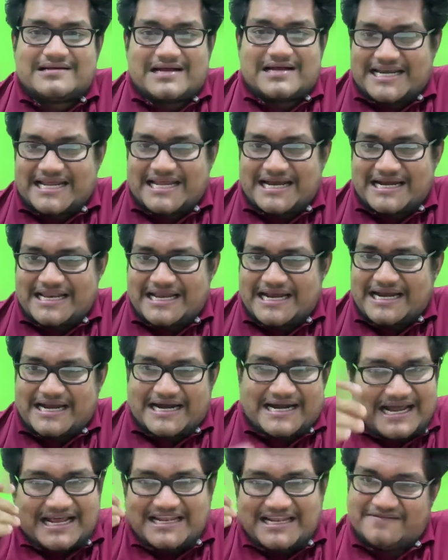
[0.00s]
கடகட
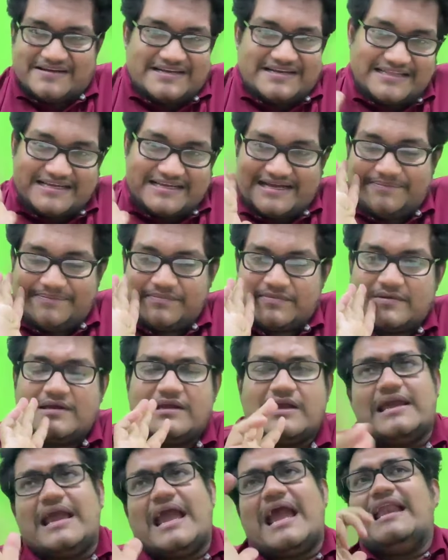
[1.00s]
கடகடான்னு வருதுங்க
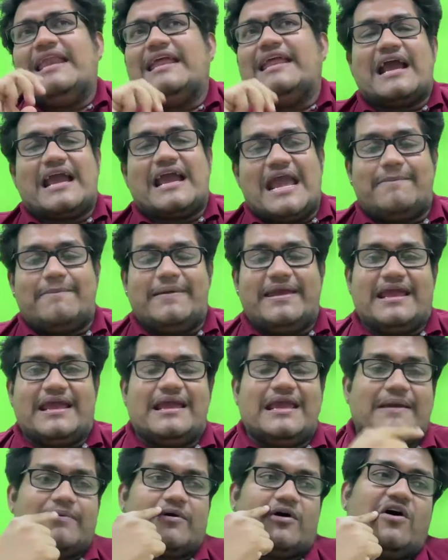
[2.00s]
ஏன் நீங்க கேட்பீங்க
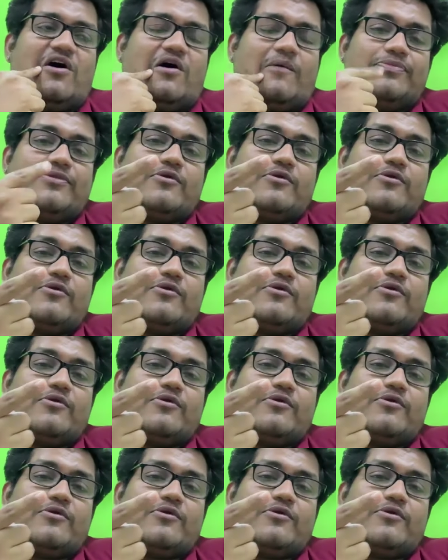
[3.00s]
இப்போ